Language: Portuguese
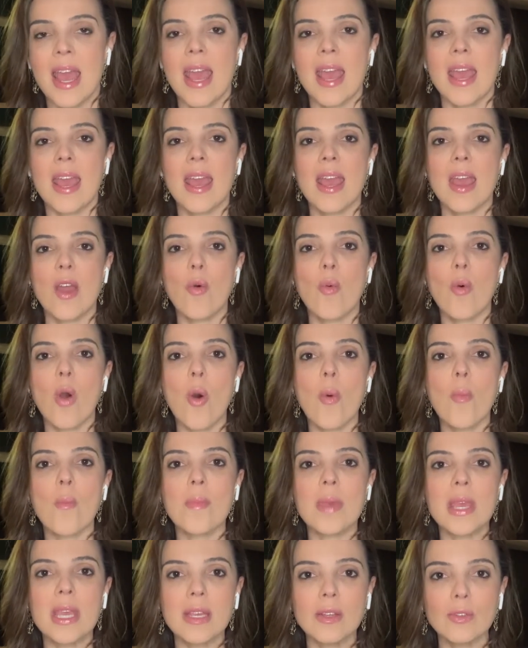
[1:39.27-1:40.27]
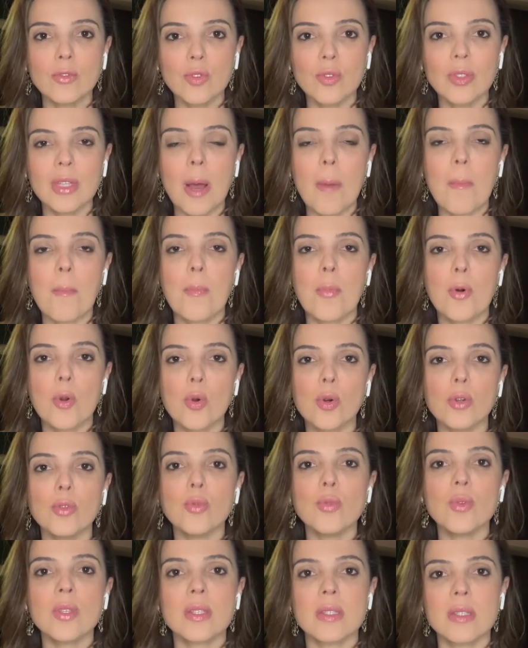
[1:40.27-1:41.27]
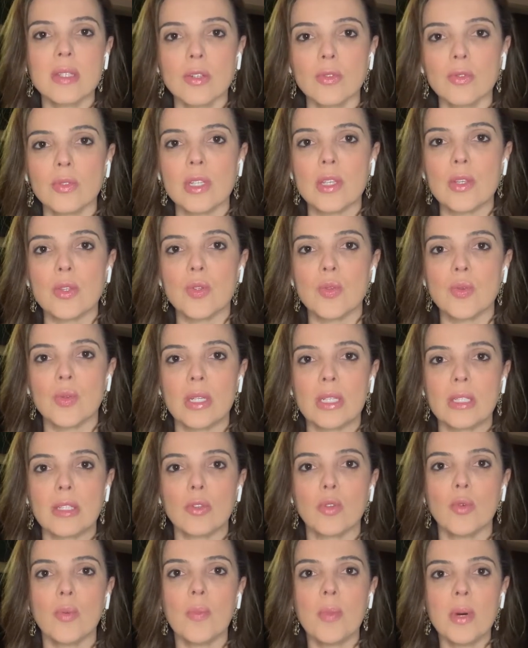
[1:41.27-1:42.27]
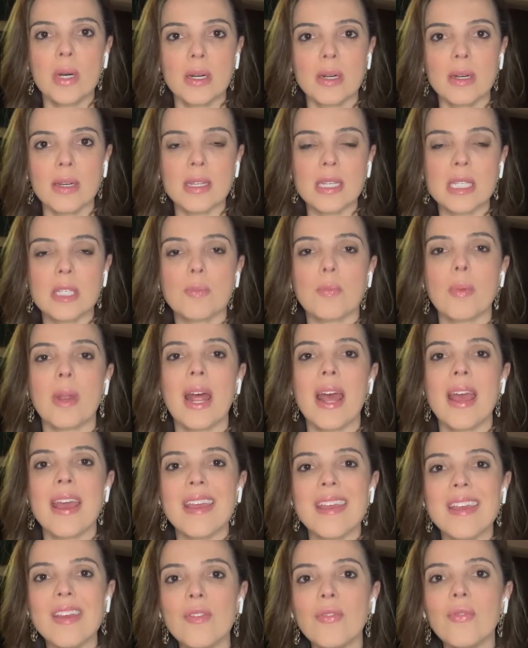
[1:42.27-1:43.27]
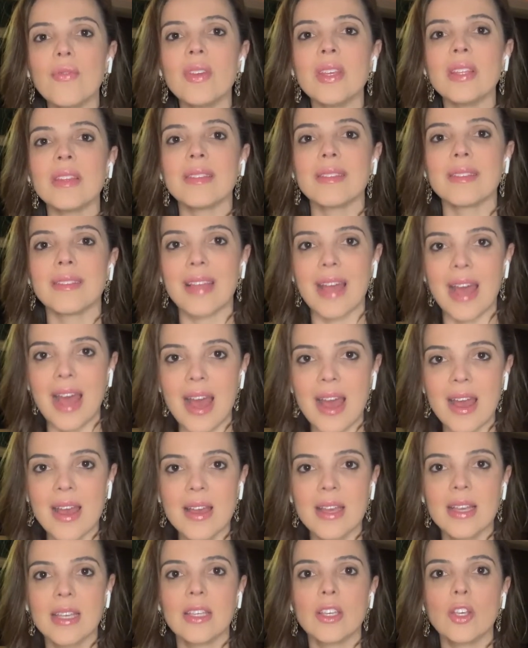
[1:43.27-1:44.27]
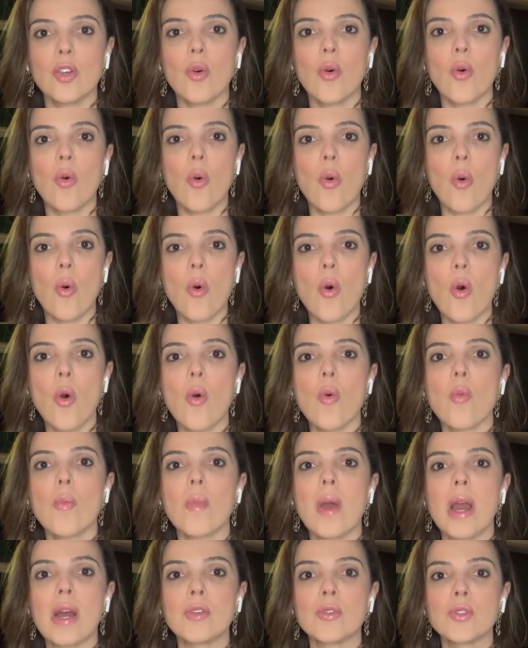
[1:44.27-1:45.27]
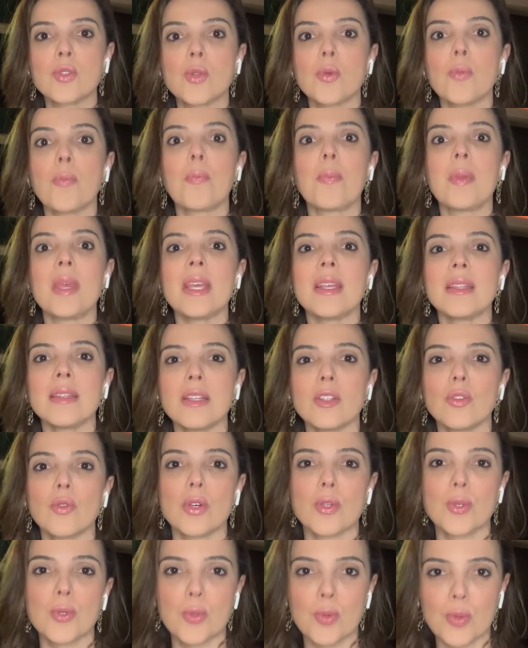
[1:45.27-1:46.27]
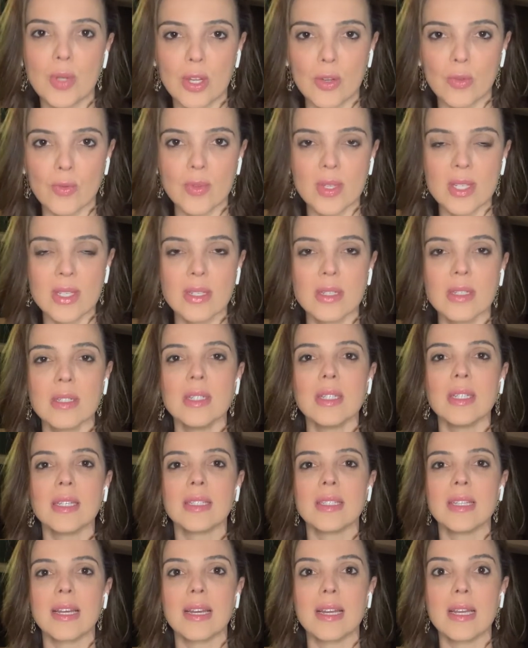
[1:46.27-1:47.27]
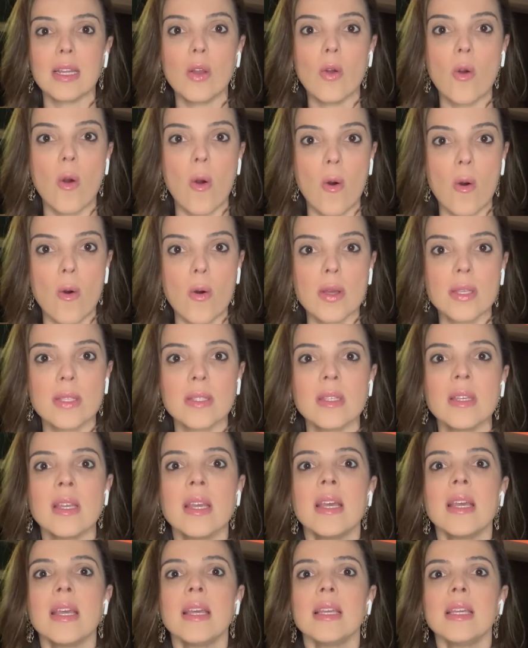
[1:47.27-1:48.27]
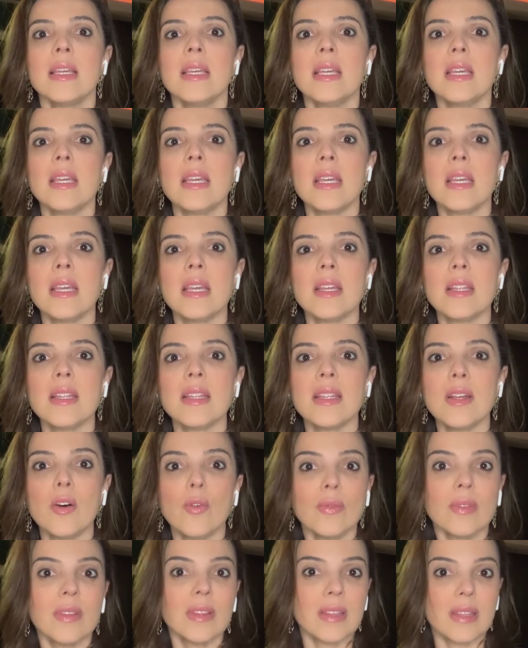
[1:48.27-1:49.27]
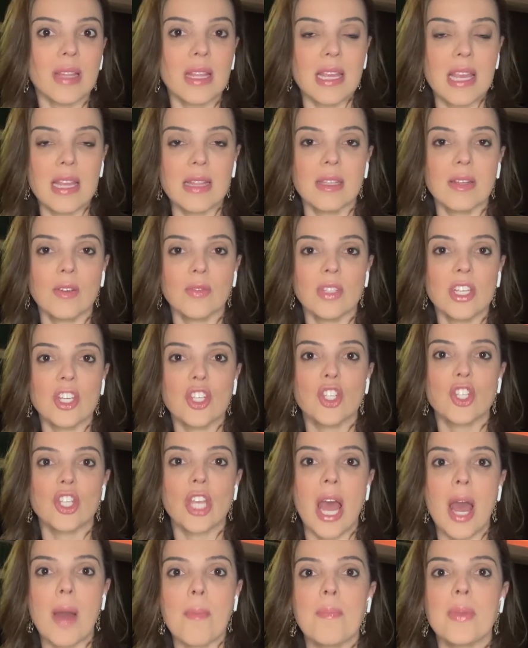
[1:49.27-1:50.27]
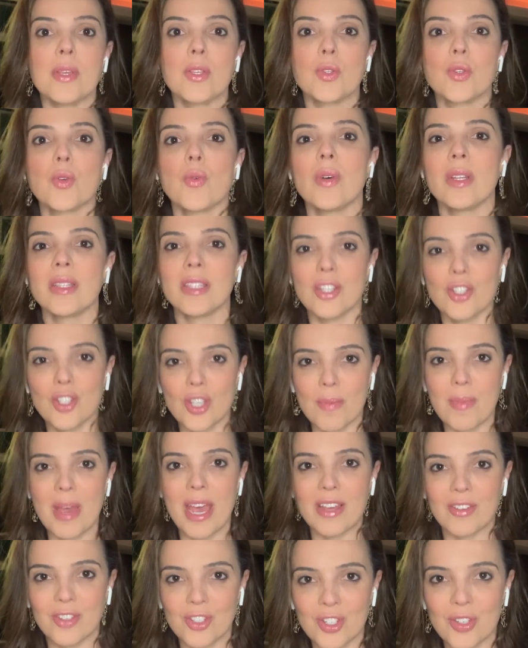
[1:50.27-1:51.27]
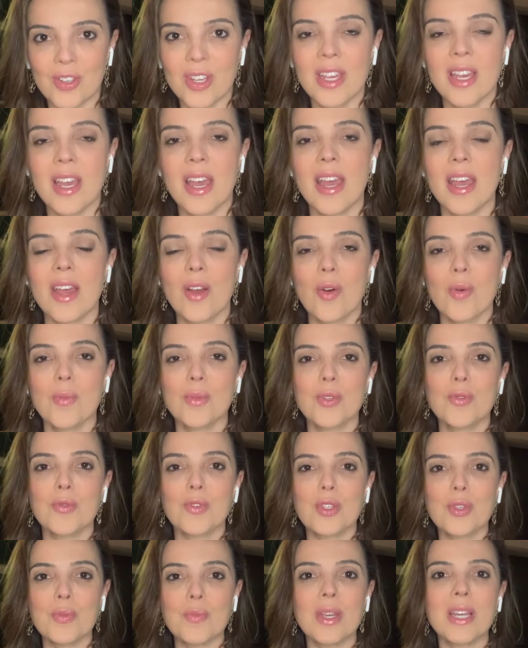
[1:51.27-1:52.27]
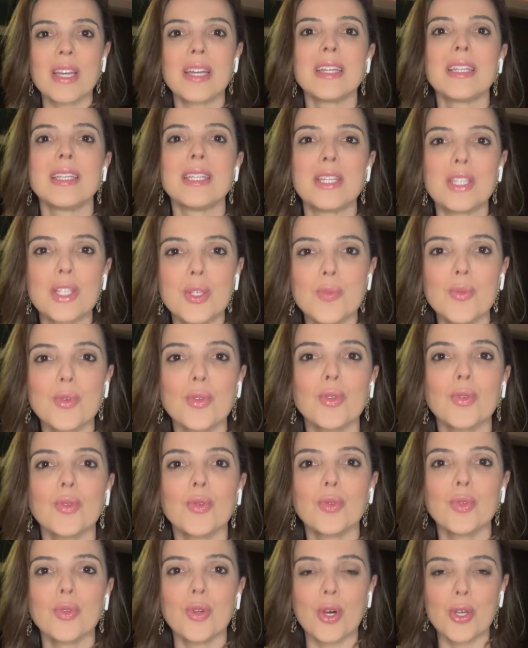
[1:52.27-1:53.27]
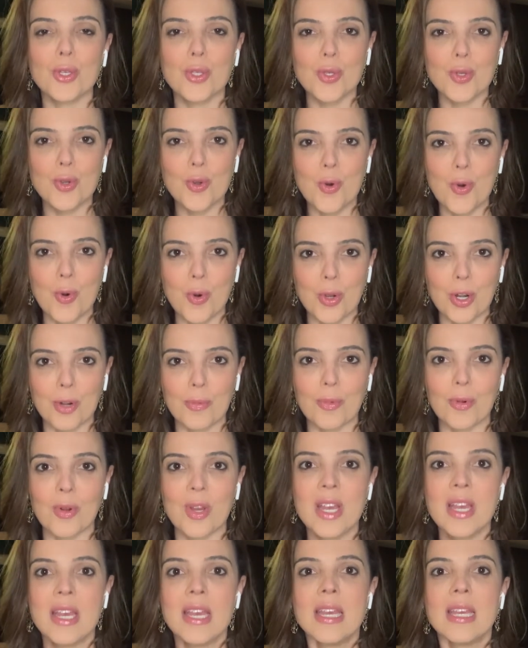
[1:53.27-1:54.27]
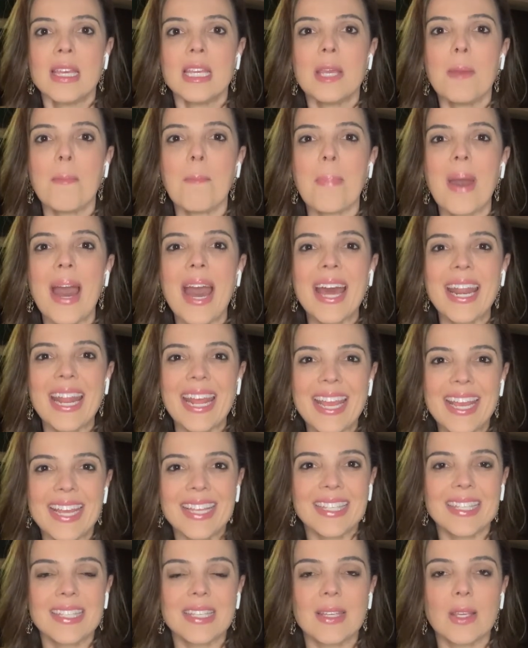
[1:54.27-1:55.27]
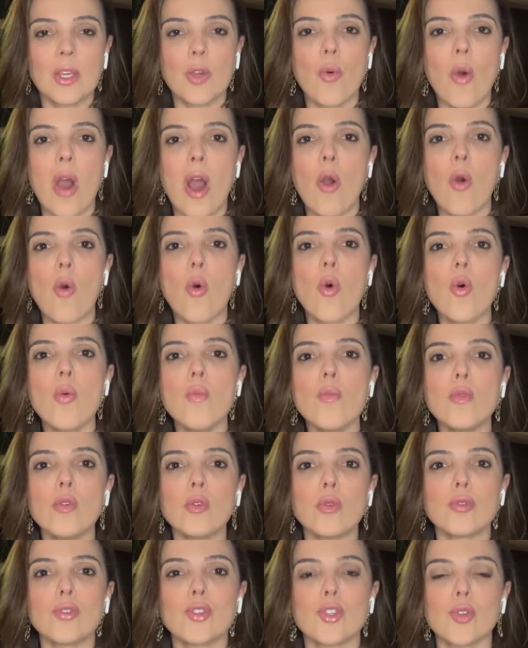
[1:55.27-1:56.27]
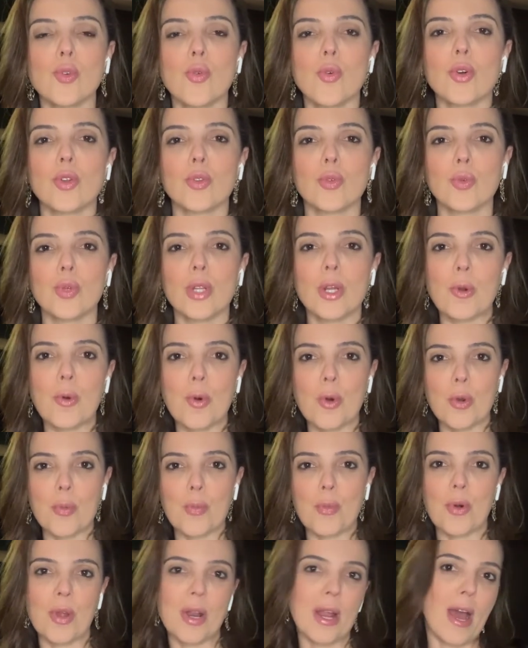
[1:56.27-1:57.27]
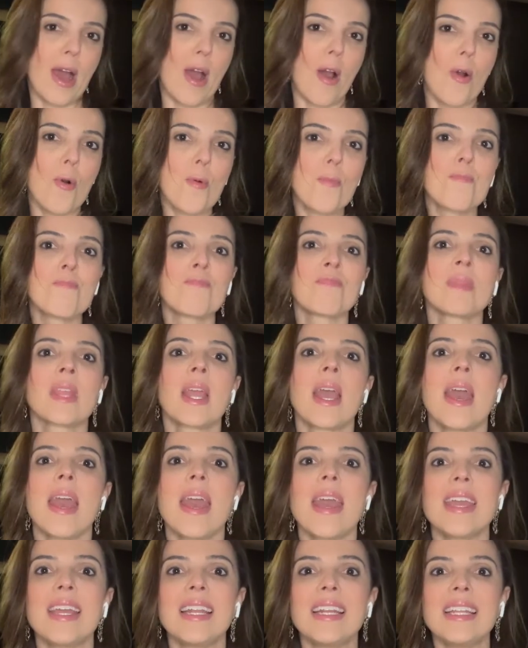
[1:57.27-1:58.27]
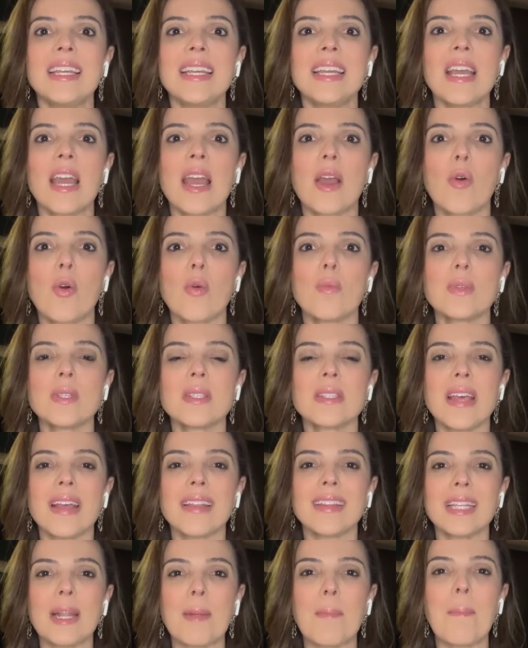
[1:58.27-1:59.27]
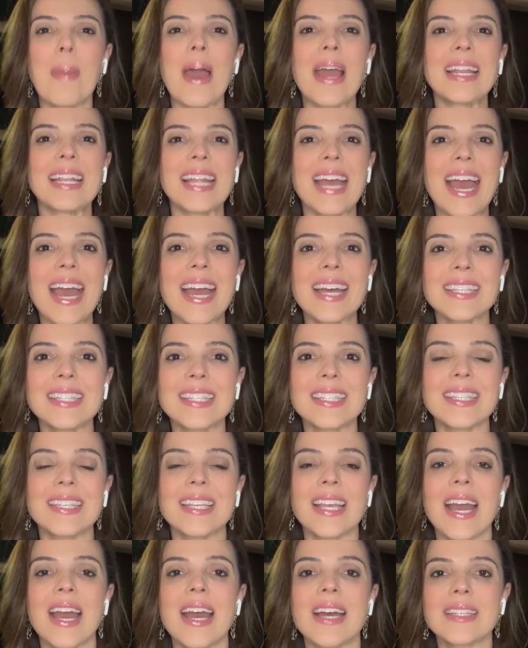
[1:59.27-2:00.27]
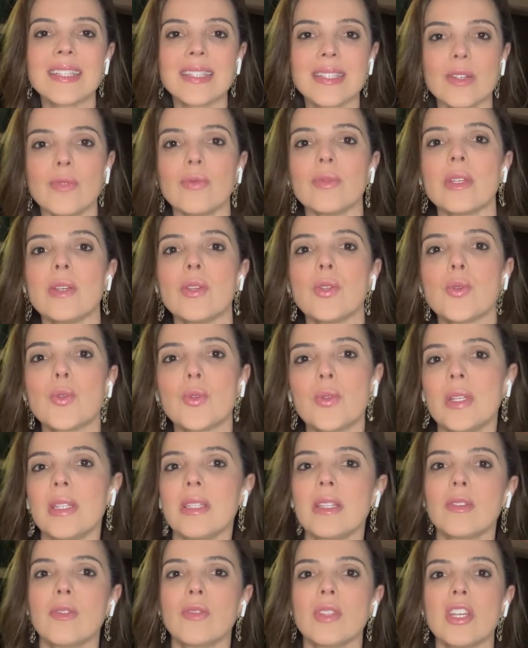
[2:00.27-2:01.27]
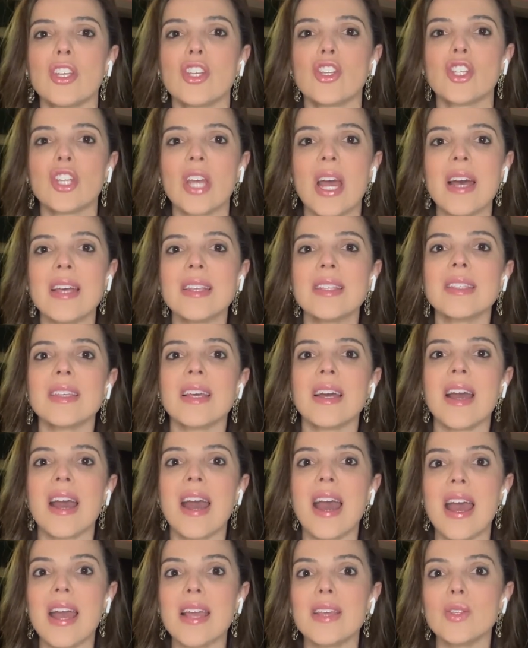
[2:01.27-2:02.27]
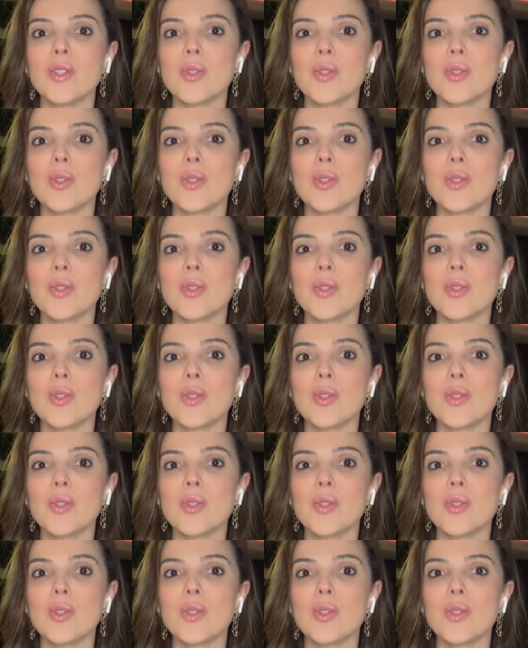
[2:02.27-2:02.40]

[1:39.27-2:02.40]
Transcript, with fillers: É um aumento na produção da insulina do pâncreas para evitar que ocorra uma subida do açúcar no sangue, da glicose e não, e não deixar a pessoa ter diabetes. É como se fosse um mecanismo do nosso corpo. E parece que o acúmulo de gordura corporal, ele é como se atrapalhasse a ação da insulina, não deixasse a